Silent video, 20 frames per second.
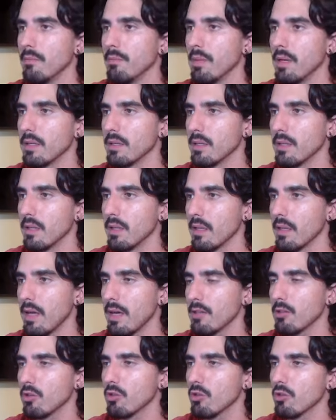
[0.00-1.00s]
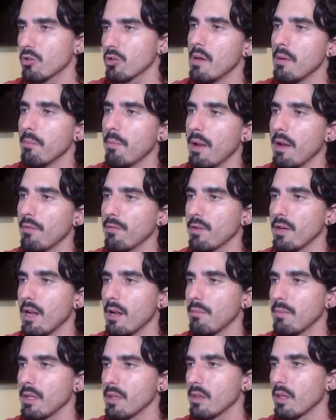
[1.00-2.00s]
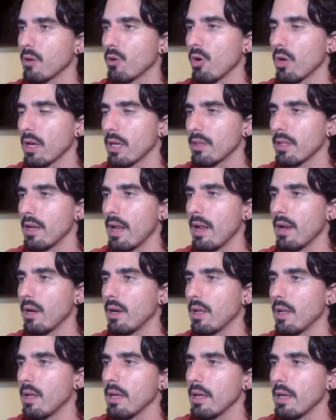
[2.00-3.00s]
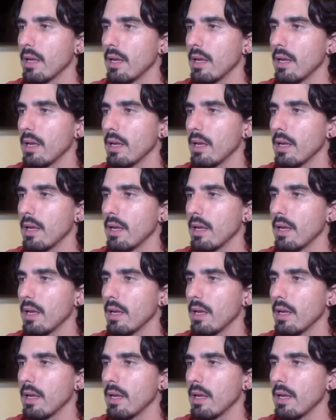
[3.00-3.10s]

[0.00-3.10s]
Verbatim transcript: base de datos para finalmente concatenarle